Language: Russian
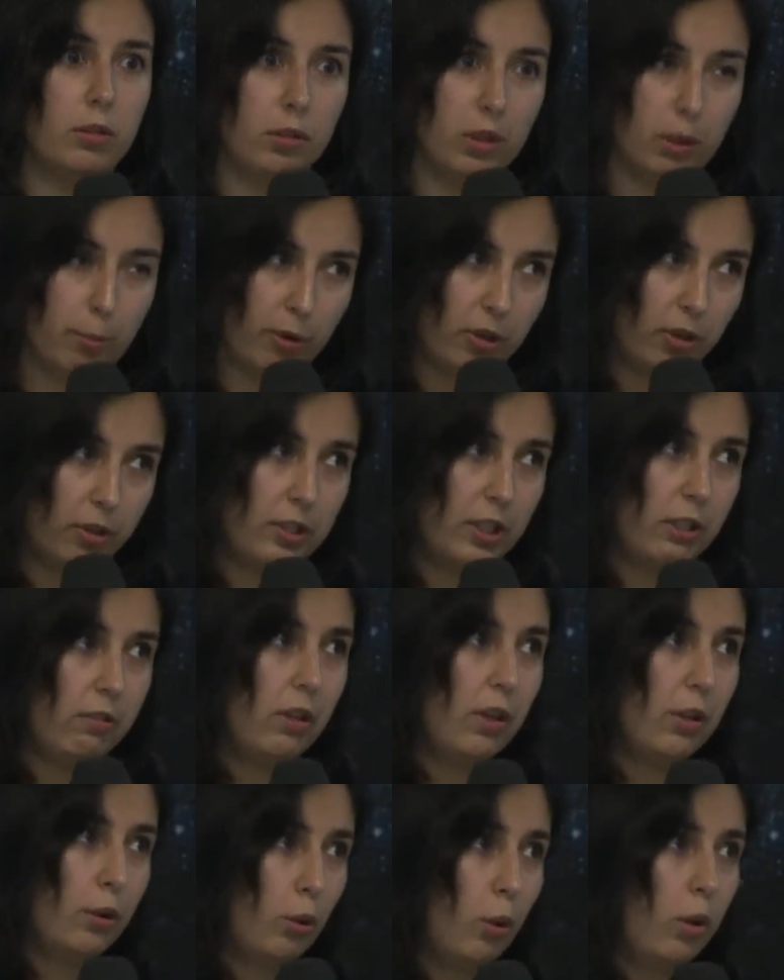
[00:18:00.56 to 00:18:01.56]
для
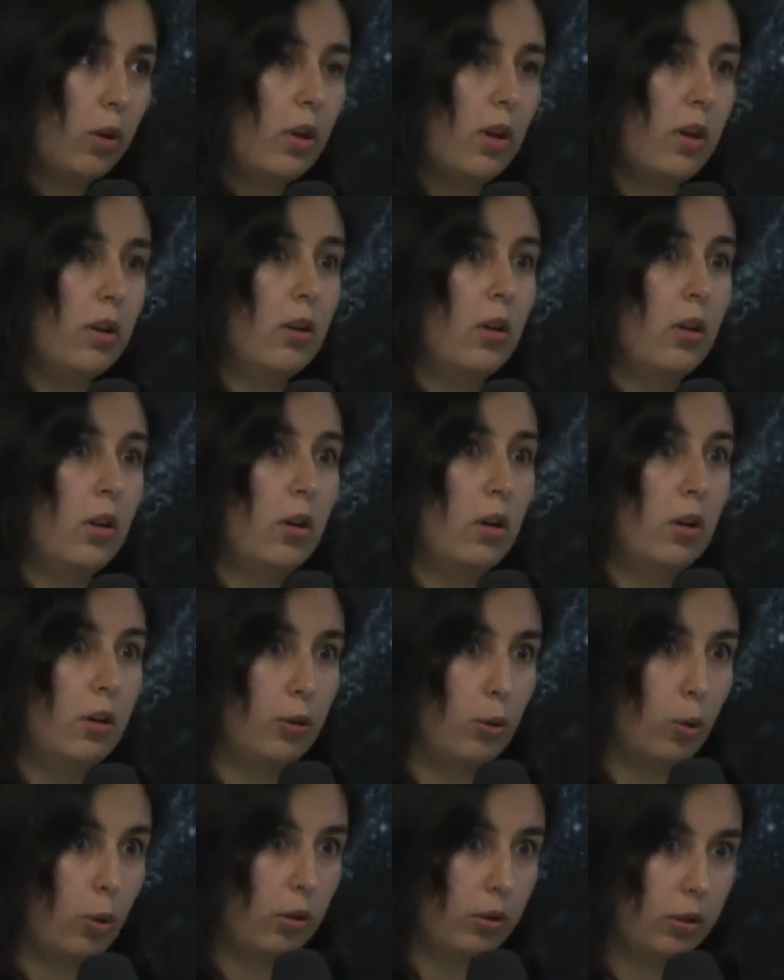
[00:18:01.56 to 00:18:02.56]
проектирования только,
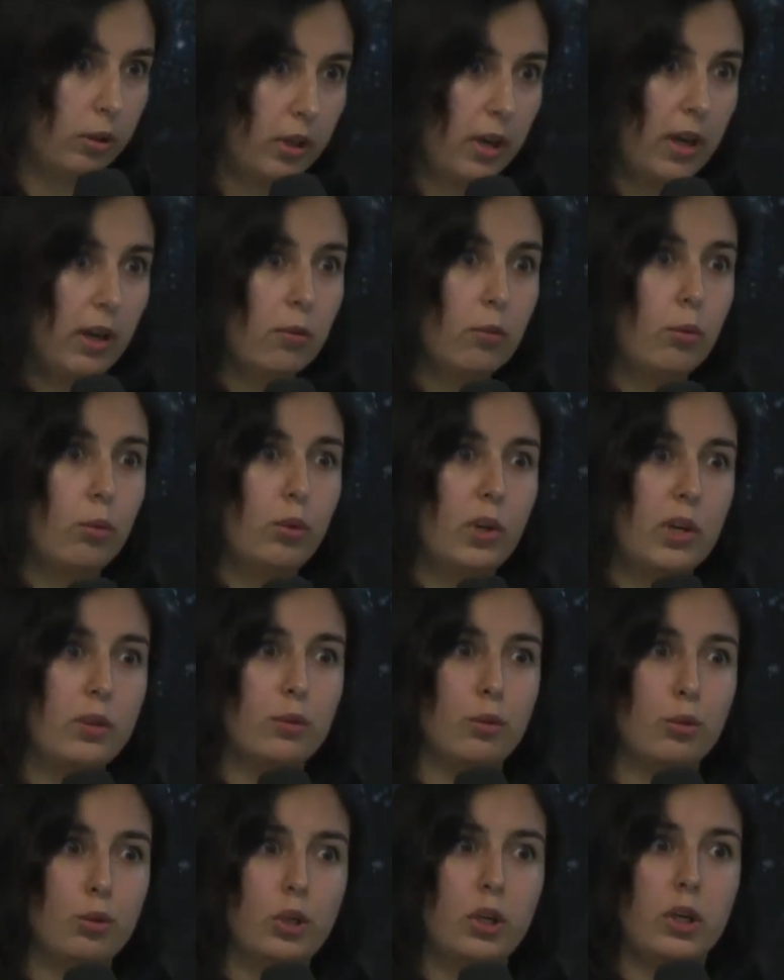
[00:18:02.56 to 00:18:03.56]
то да, у
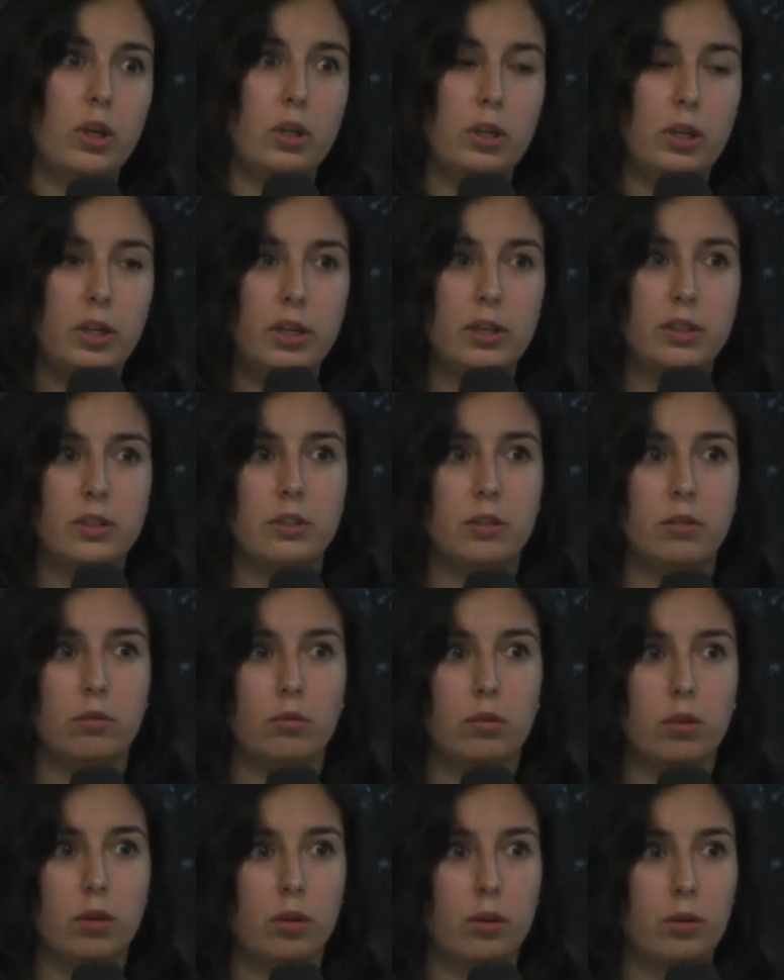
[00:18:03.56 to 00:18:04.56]
нас уже есть
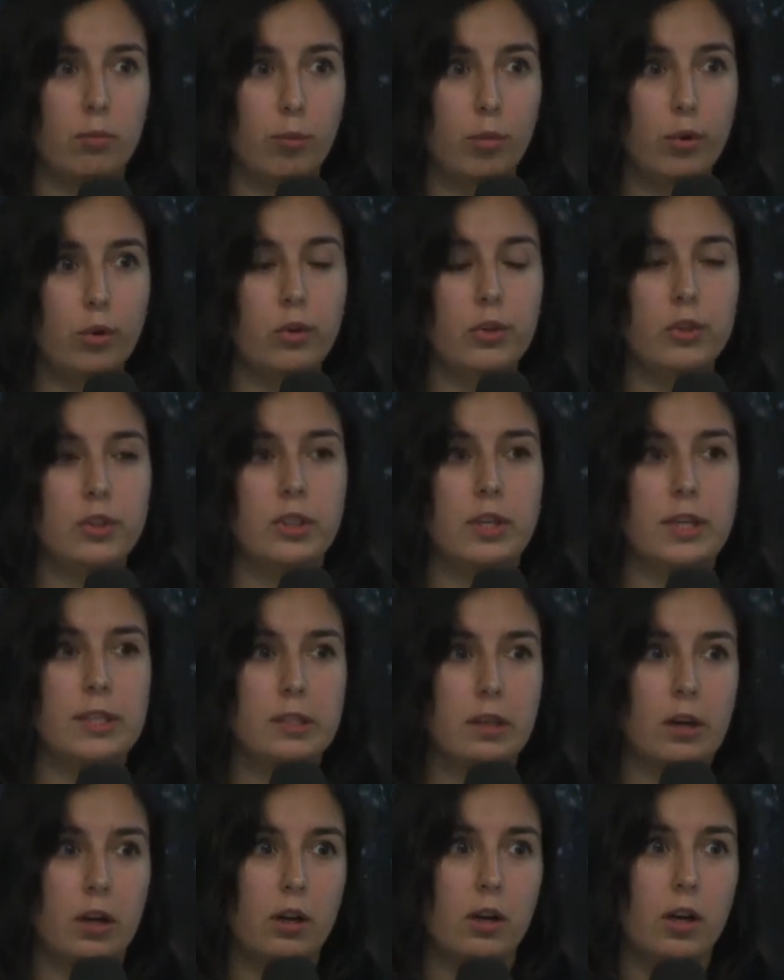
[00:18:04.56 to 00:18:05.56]
а, более
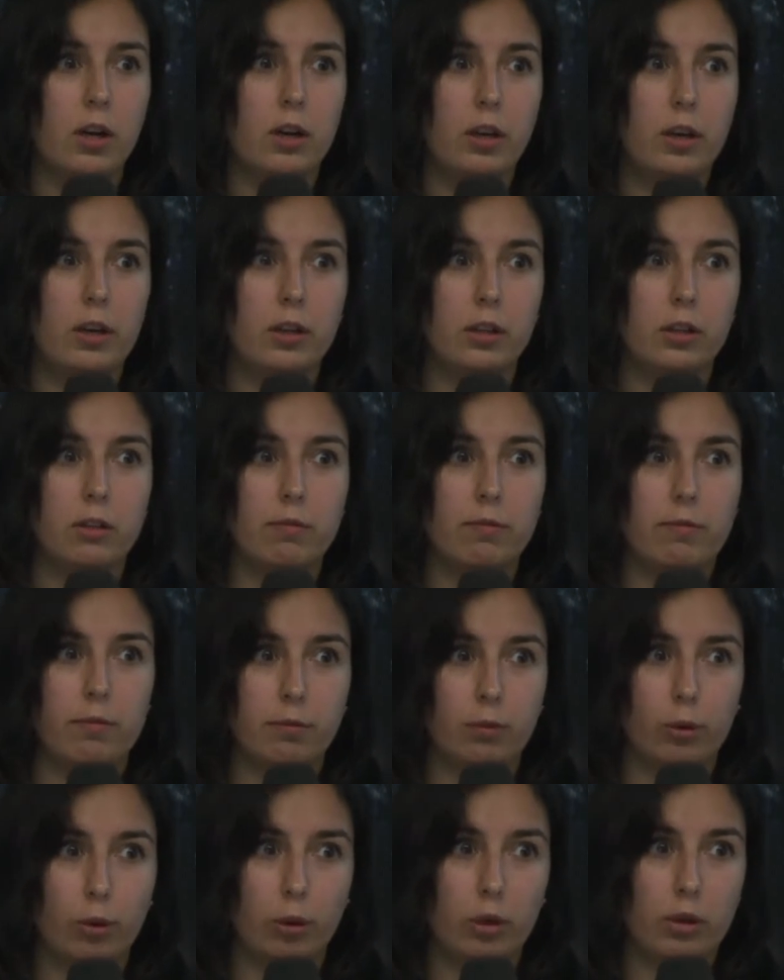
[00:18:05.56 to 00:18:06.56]
140 клиентов
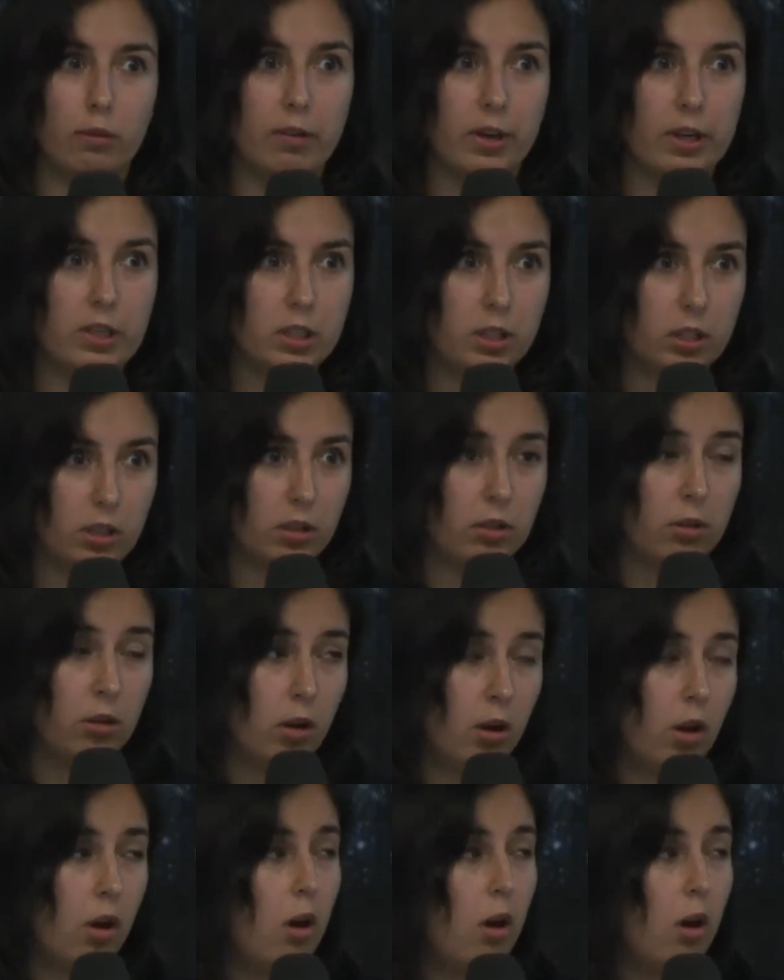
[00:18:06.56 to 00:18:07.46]
только в России.